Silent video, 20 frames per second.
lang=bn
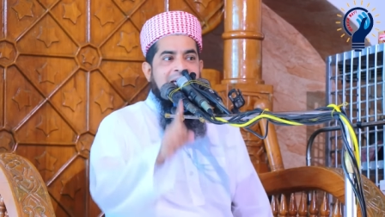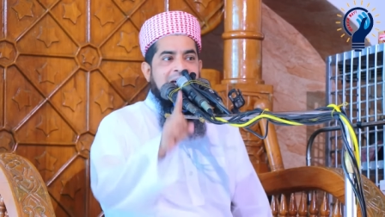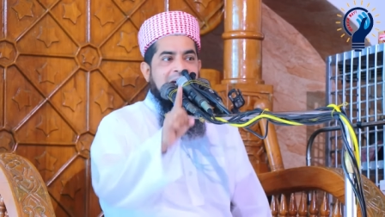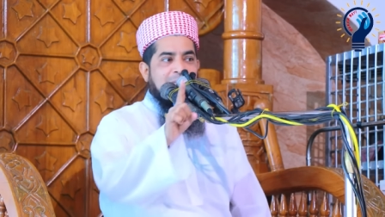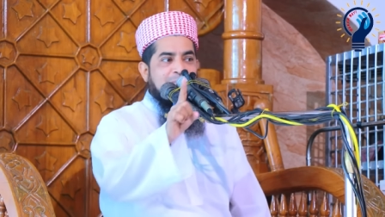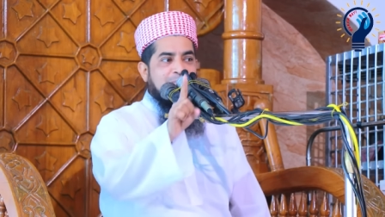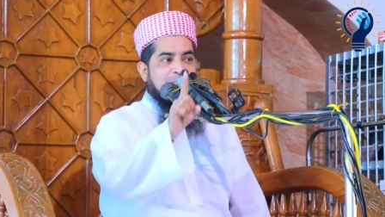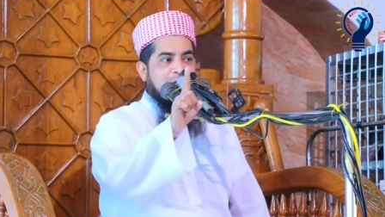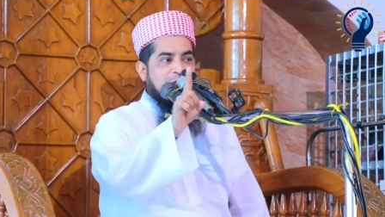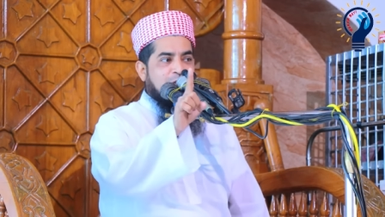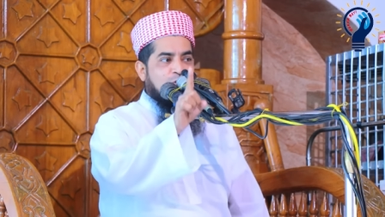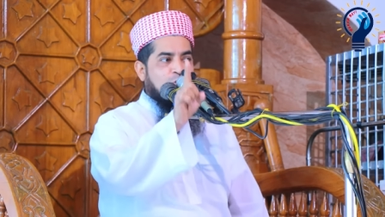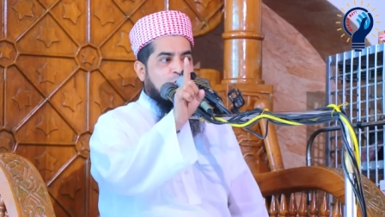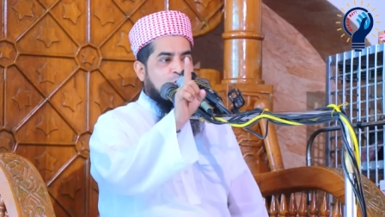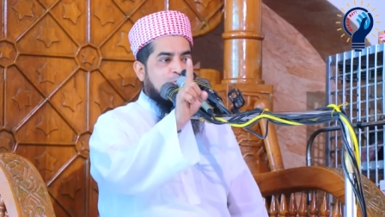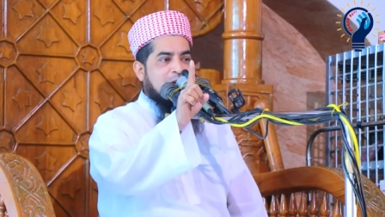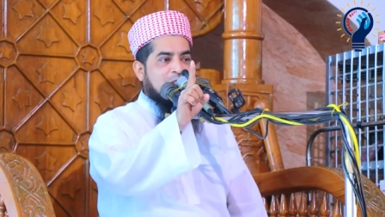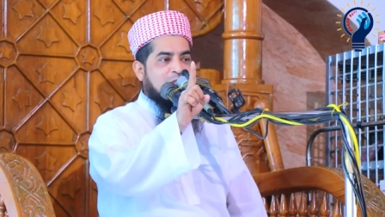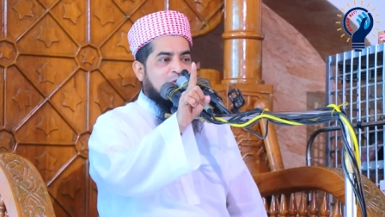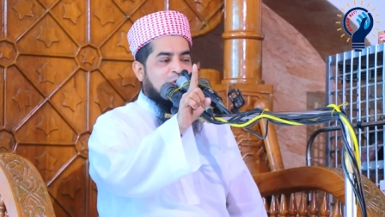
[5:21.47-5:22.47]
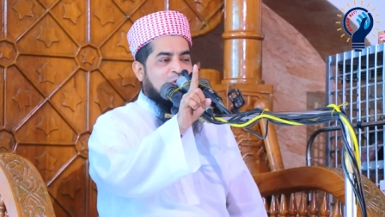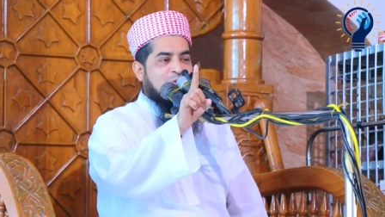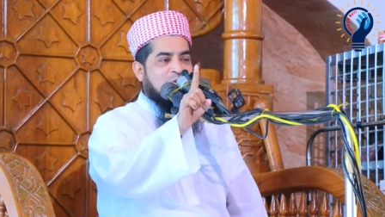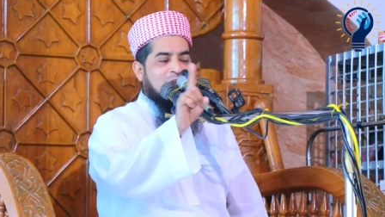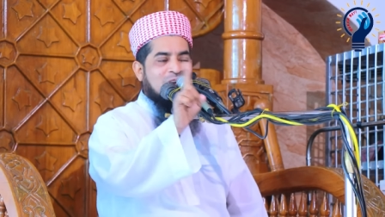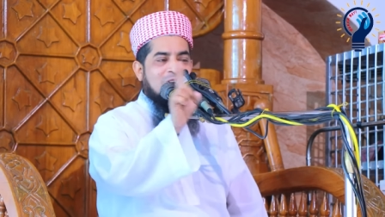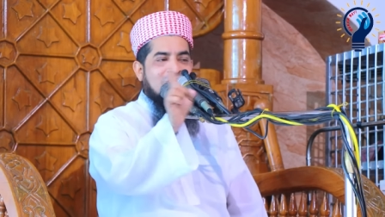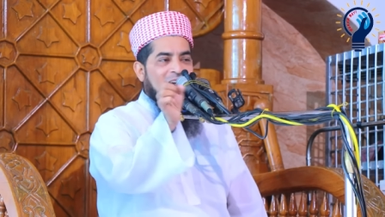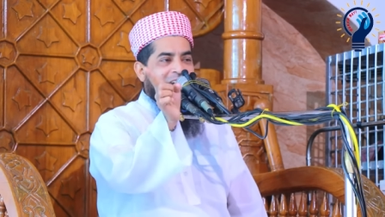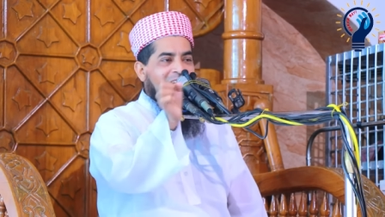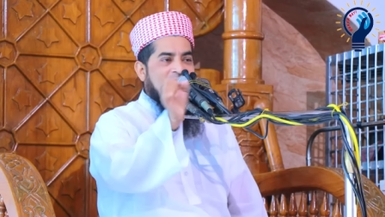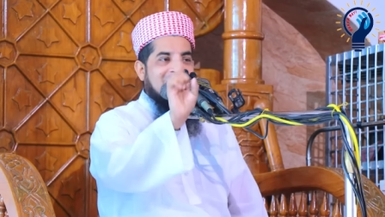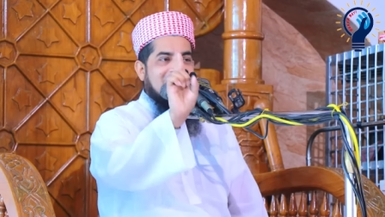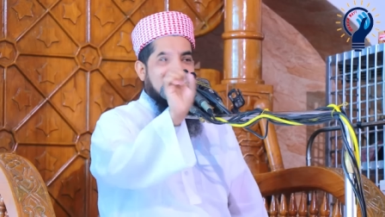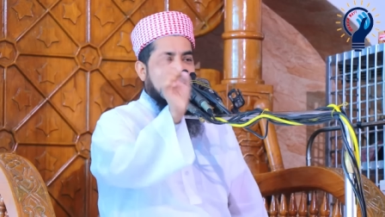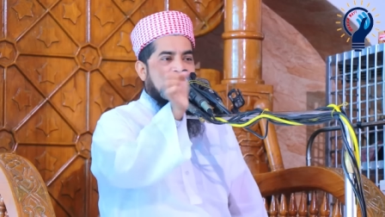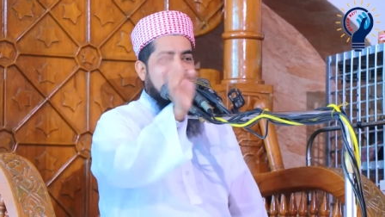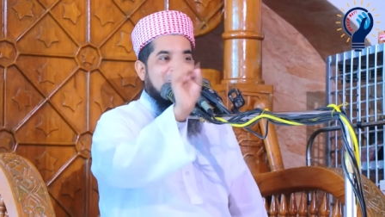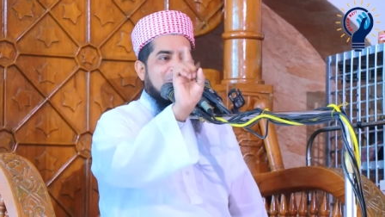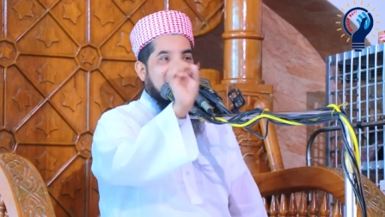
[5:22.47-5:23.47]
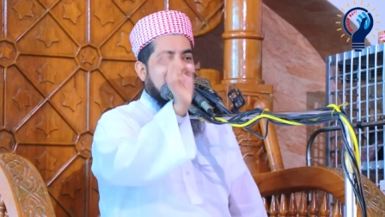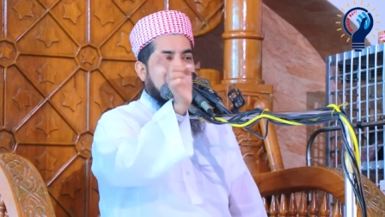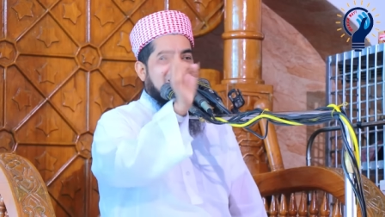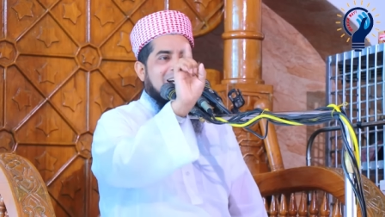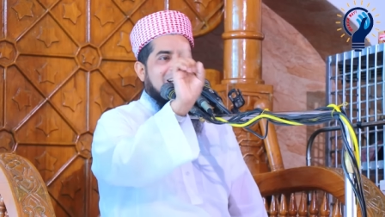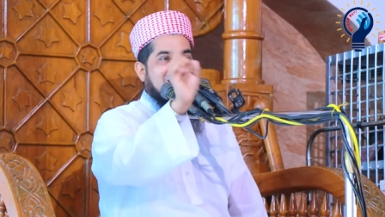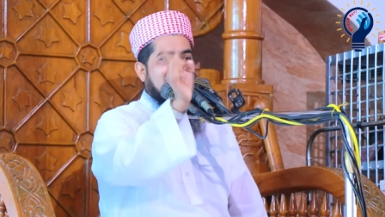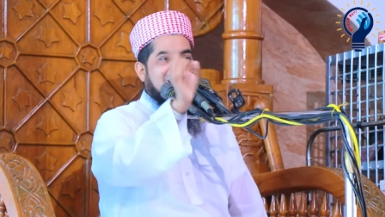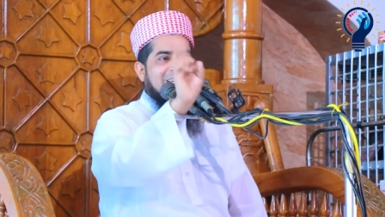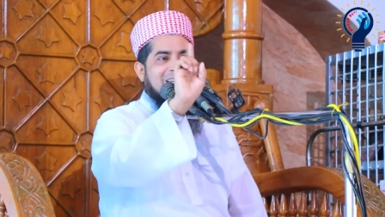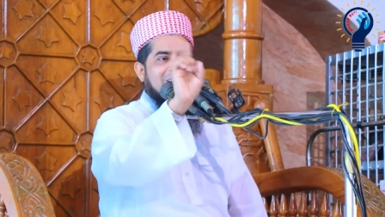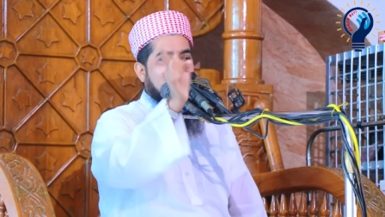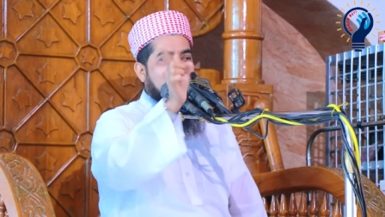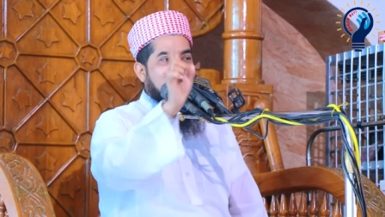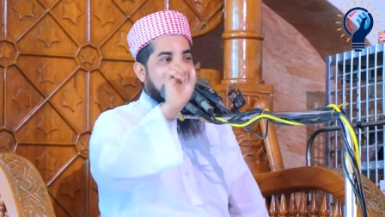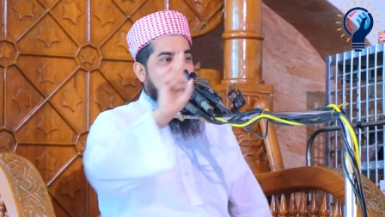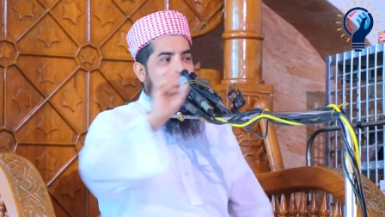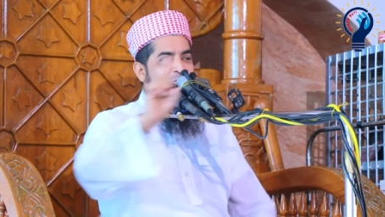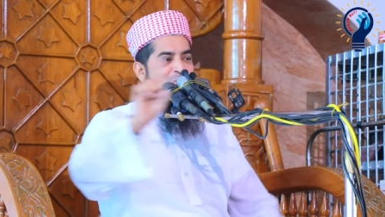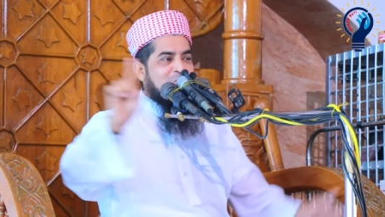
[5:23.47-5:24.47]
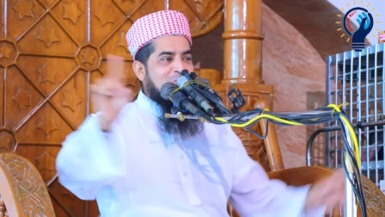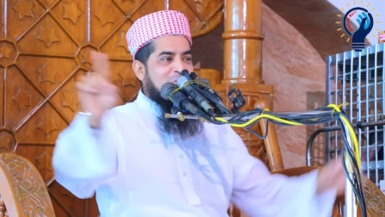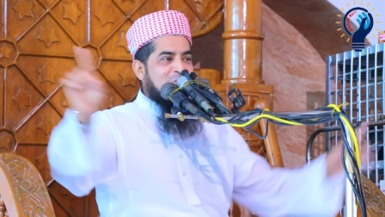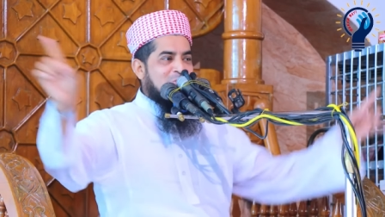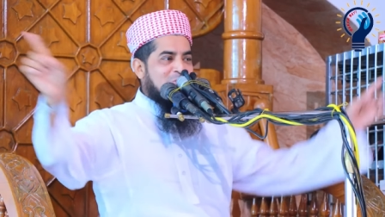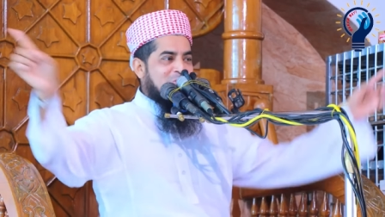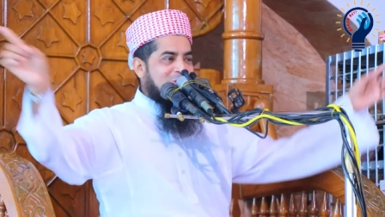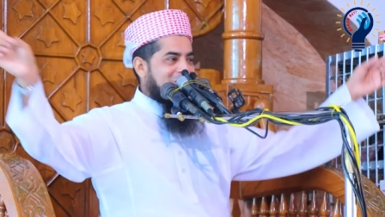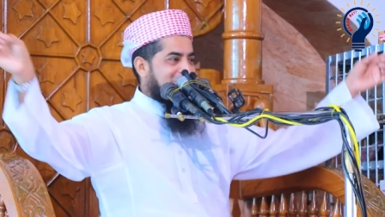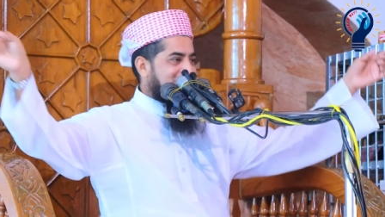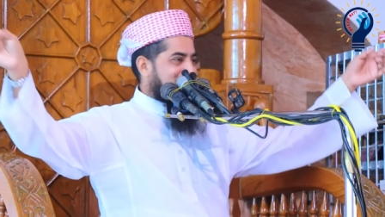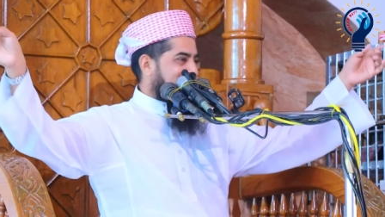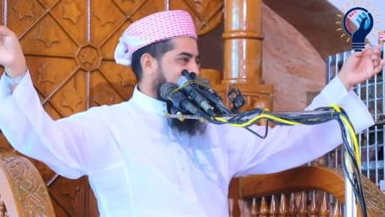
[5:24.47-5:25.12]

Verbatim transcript: এক বিন্দু মাত্র আমি আল্লাহর দিনের কথা বন্ধ করব